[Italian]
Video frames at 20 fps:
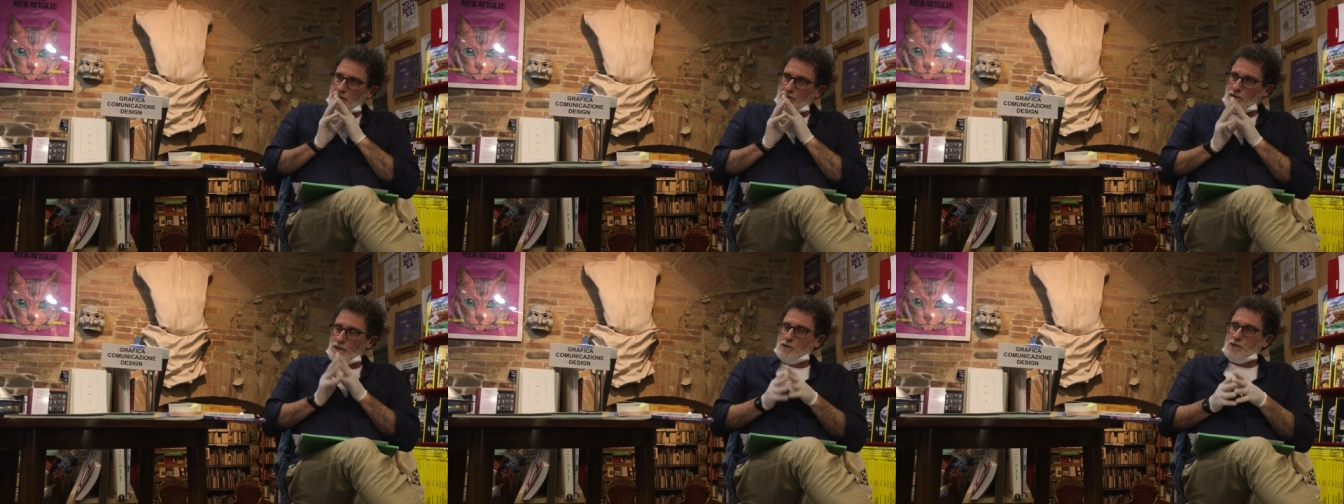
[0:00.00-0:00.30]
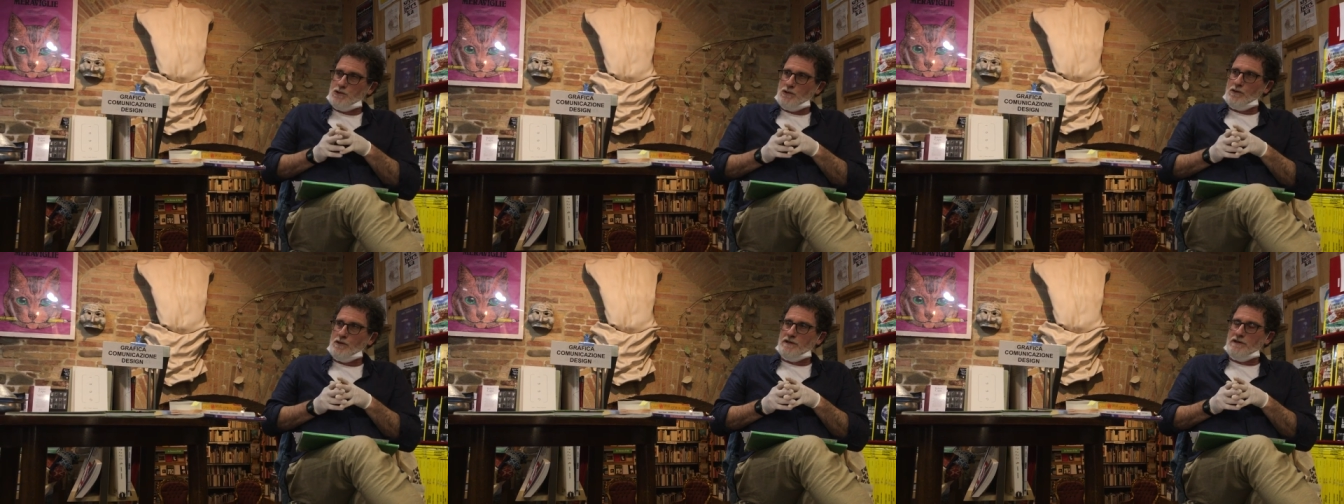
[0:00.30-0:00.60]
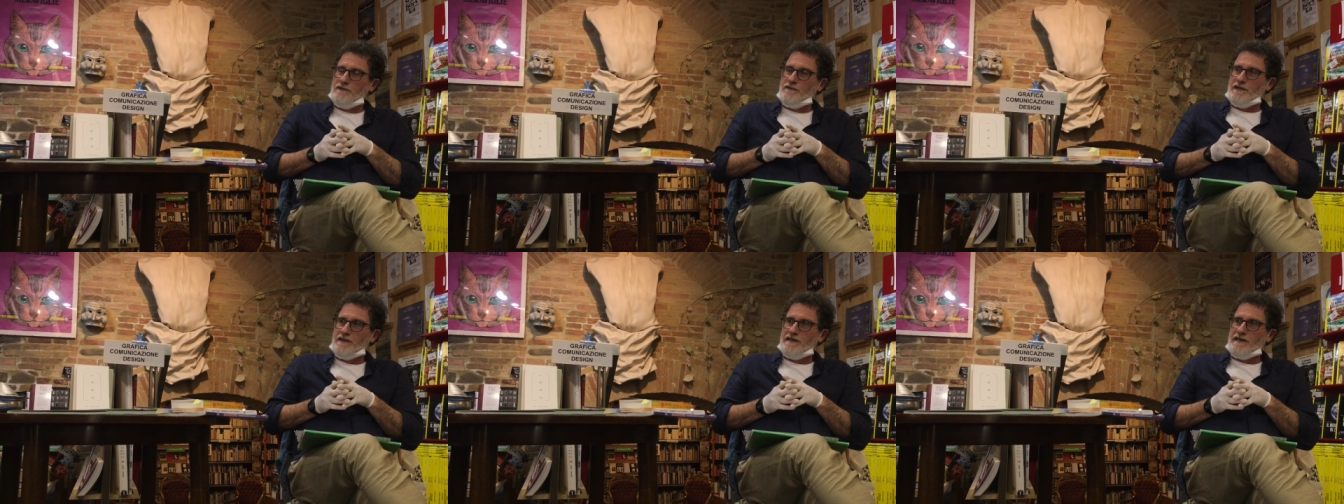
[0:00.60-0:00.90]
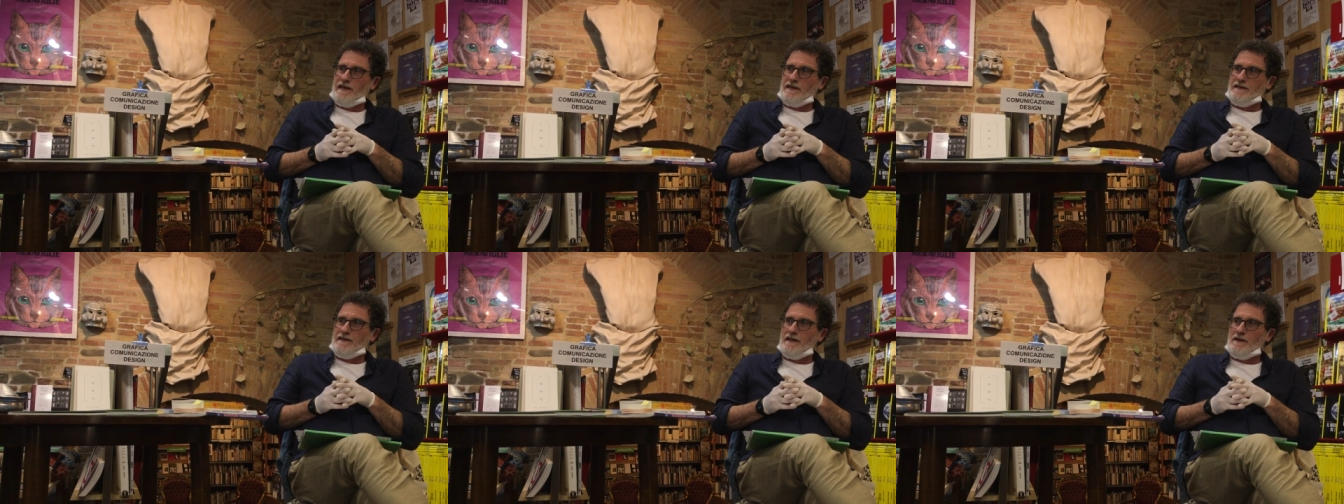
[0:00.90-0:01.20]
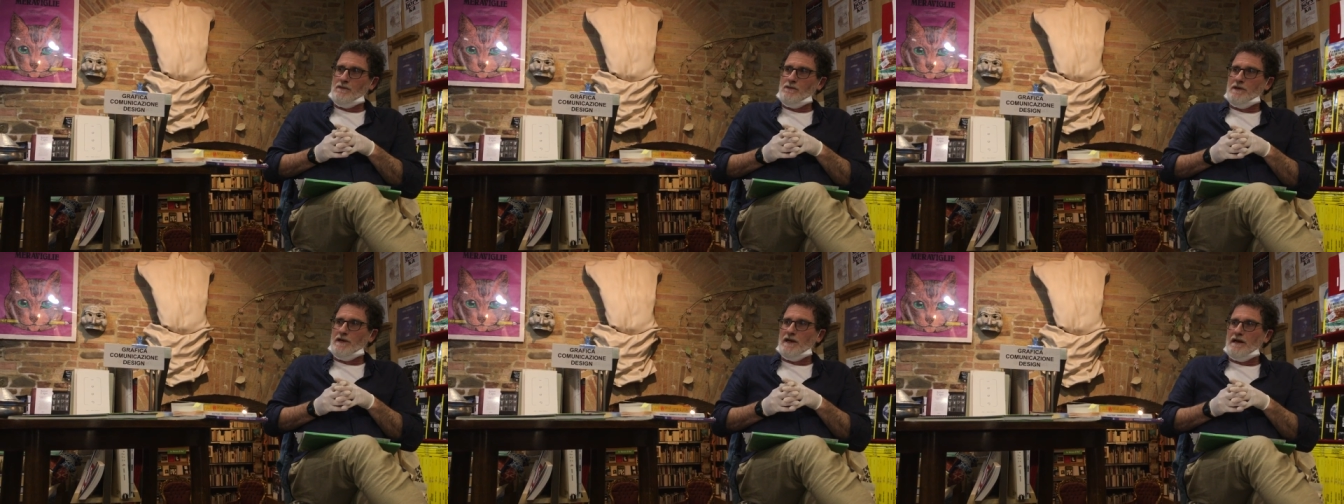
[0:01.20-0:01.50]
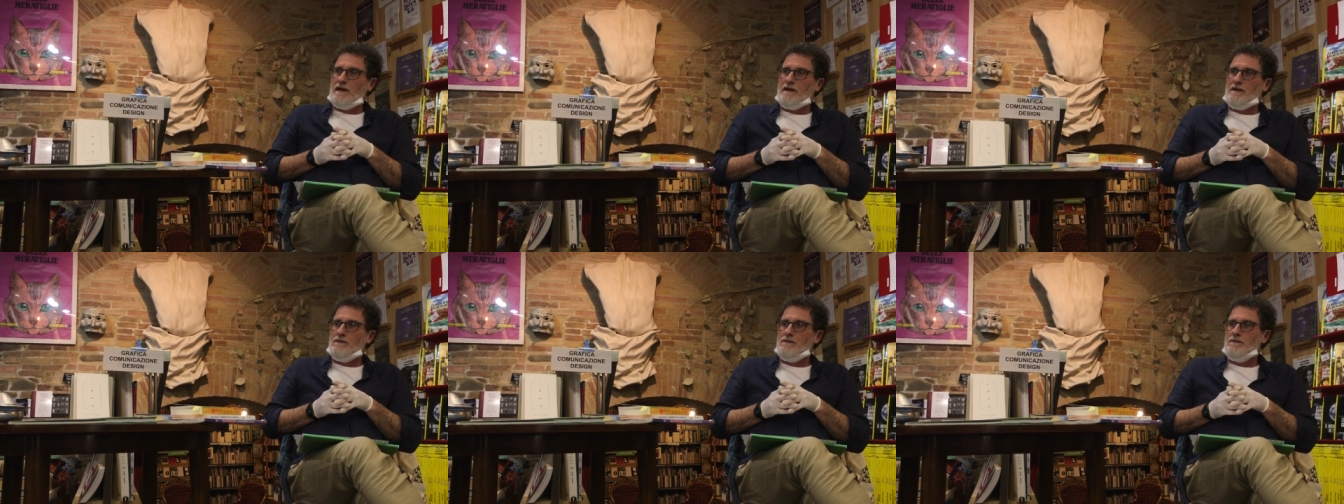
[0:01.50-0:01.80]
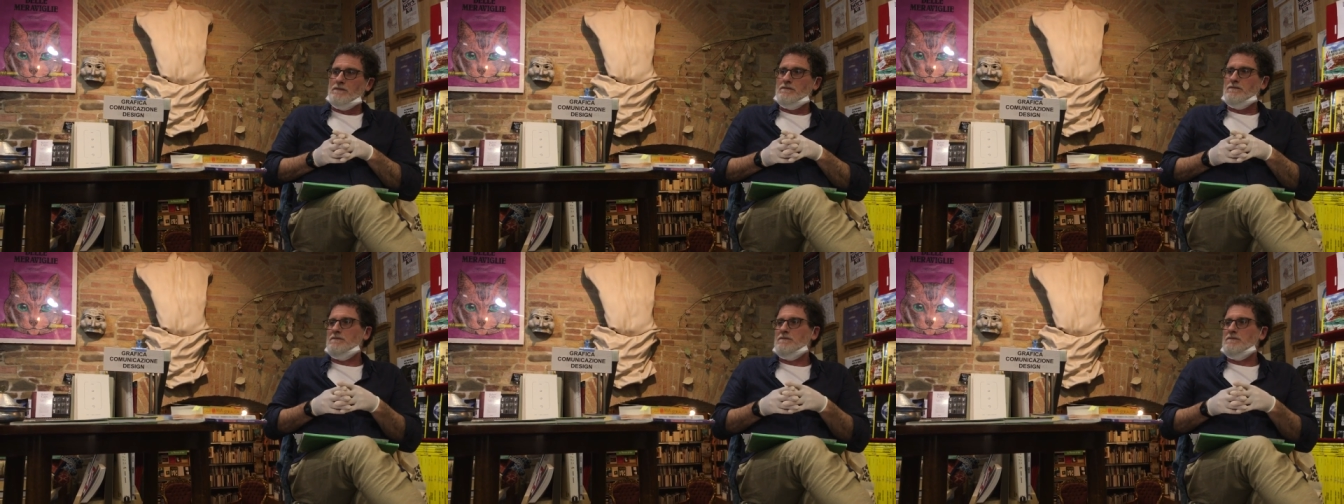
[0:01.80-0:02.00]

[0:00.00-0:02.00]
non solo è diventata una,